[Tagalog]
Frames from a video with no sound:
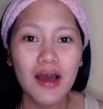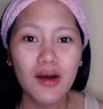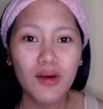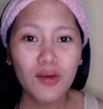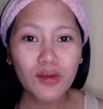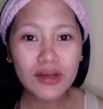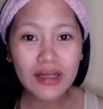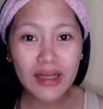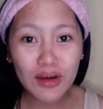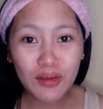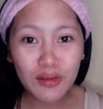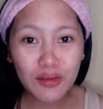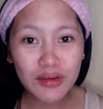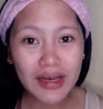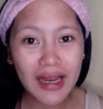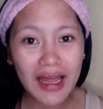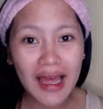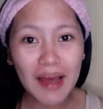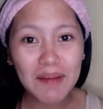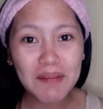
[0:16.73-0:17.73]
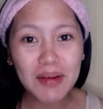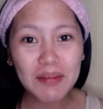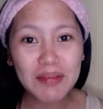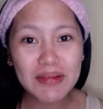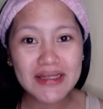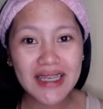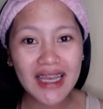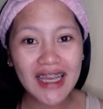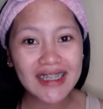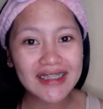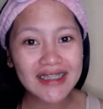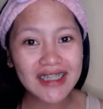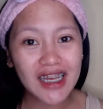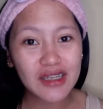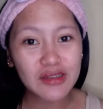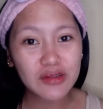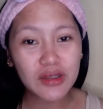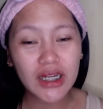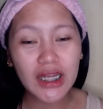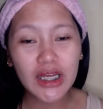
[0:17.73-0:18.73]
unang-una,
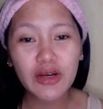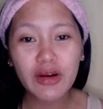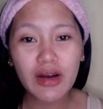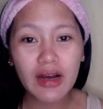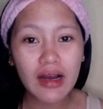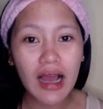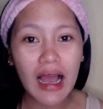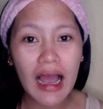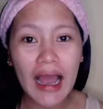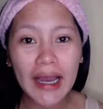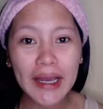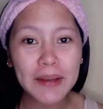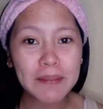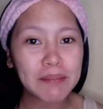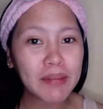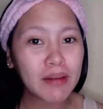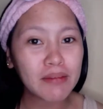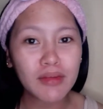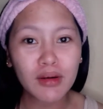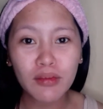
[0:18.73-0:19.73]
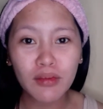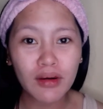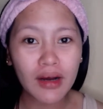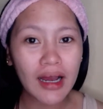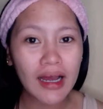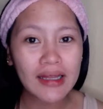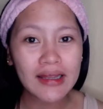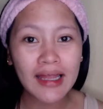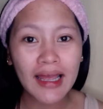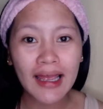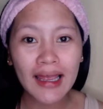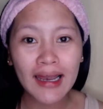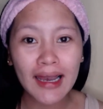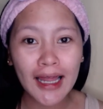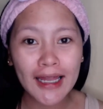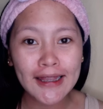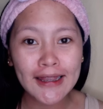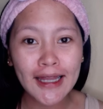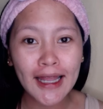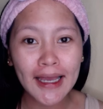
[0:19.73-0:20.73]
pagpasensyahan niyo na yung aking pagmumuka dahil
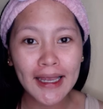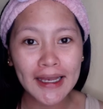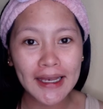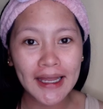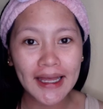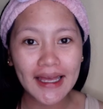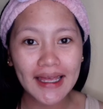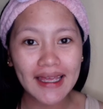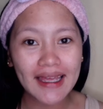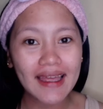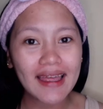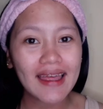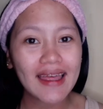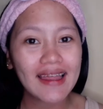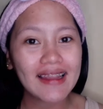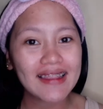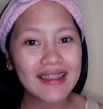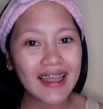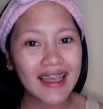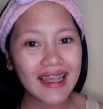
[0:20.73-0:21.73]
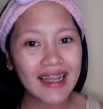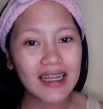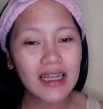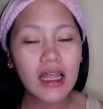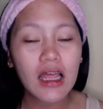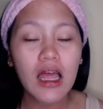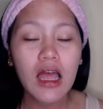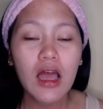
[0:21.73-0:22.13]
ang laki-laki and then